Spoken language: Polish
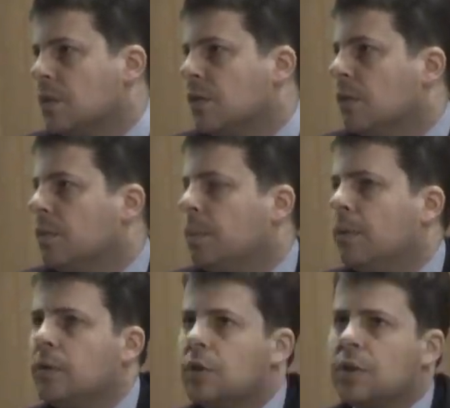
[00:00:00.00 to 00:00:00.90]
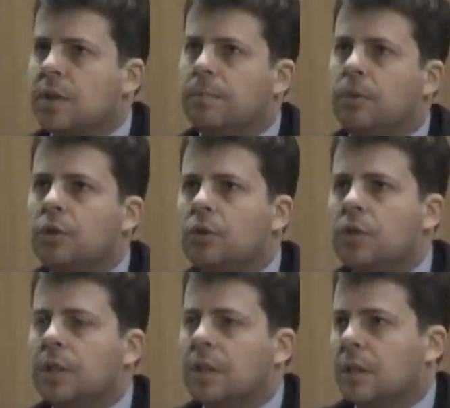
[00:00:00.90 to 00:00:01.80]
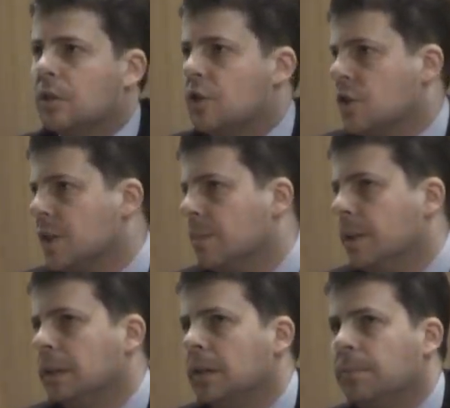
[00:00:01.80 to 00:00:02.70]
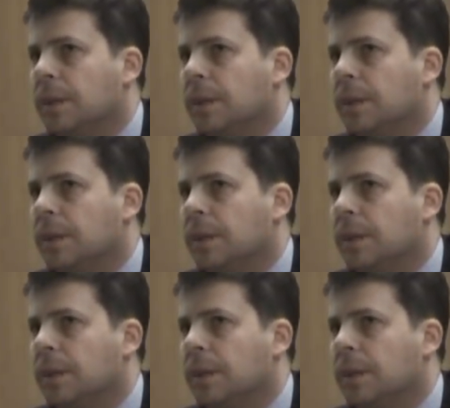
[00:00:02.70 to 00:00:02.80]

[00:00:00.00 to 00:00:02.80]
swoją wypowiedź chcę podzielić na takie trzy segmenty.